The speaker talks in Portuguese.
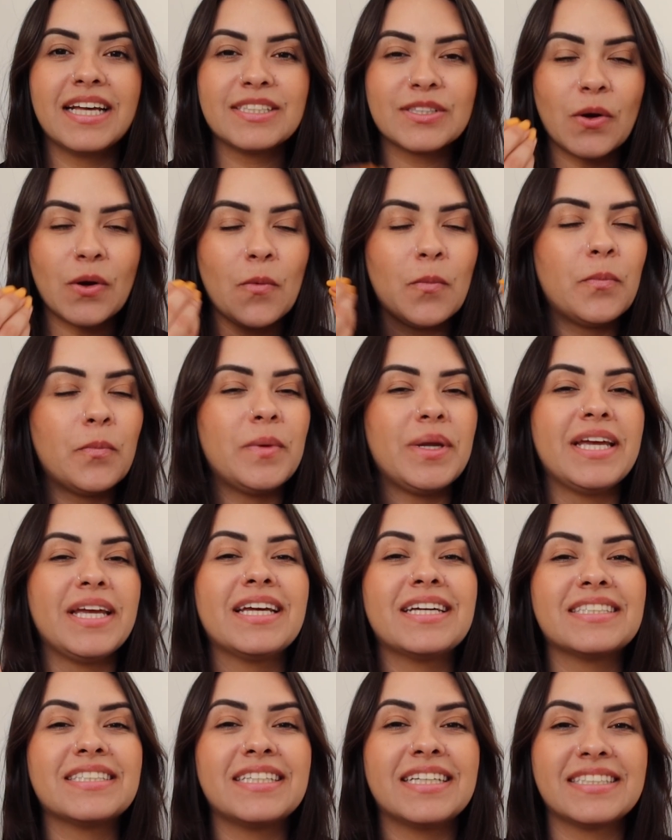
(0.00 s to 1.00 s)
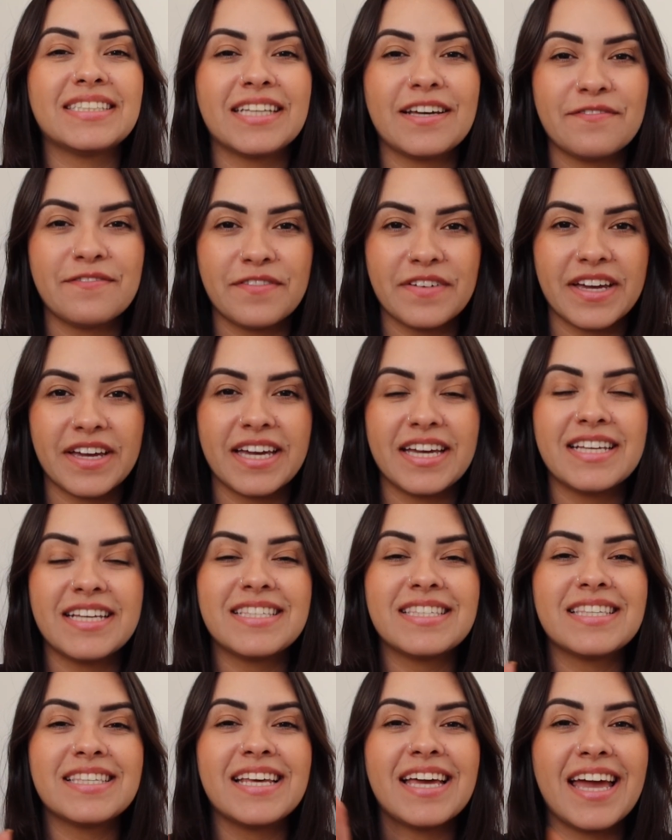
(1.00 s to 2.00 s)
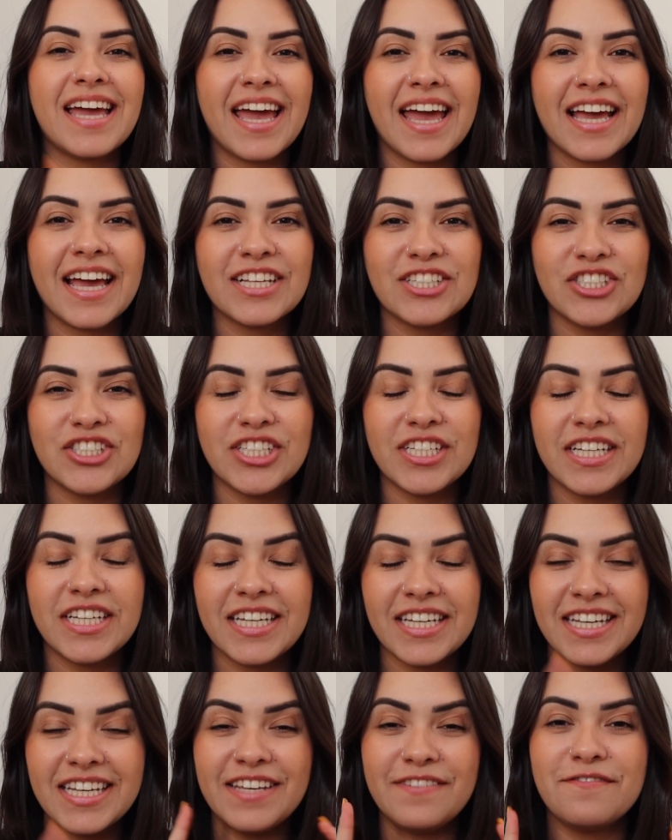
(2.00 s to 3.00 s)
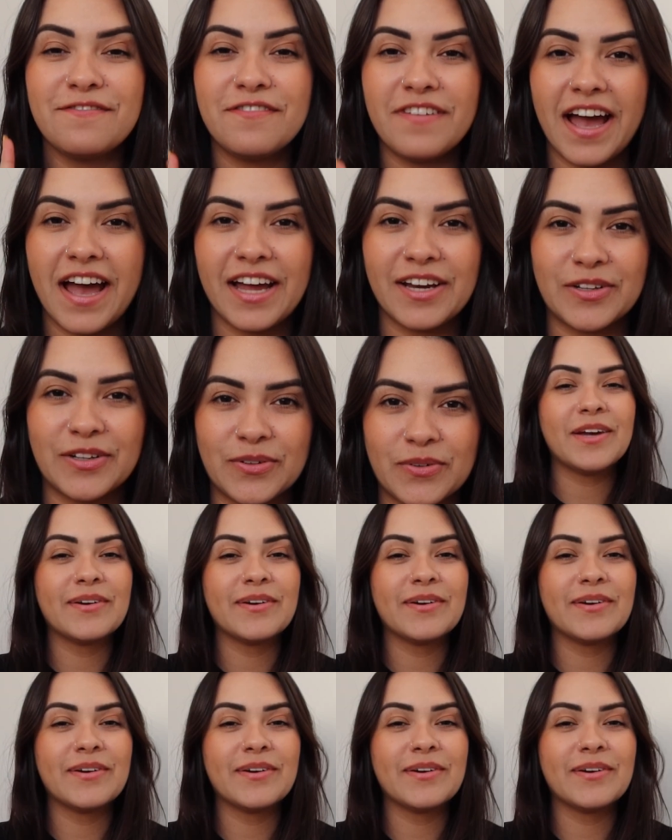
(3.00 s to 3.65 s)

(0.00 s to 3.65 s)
as comprinhas dessa vez é de inverno.